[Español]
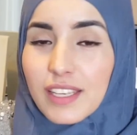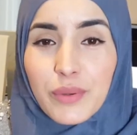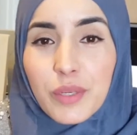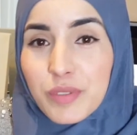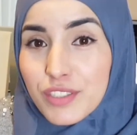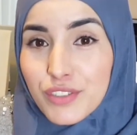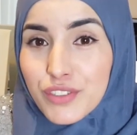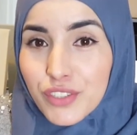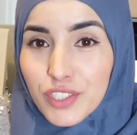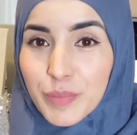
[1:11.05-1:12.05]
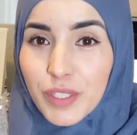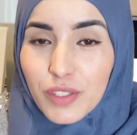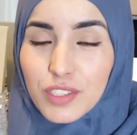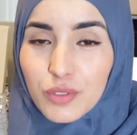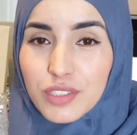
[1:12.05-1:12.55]
Y bueno pues esto es todo, espero
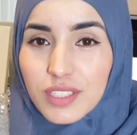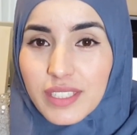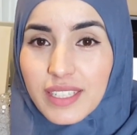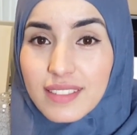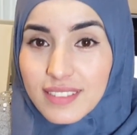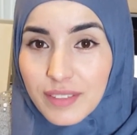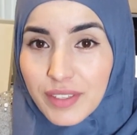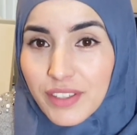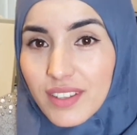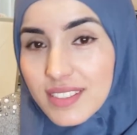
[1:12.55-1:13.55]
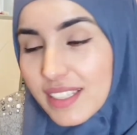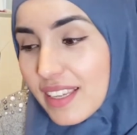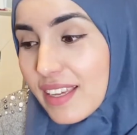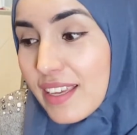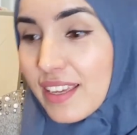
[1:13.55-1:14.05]
que os guste este vídeo, así
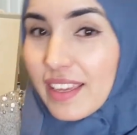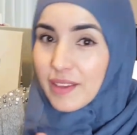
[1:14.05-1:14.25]
que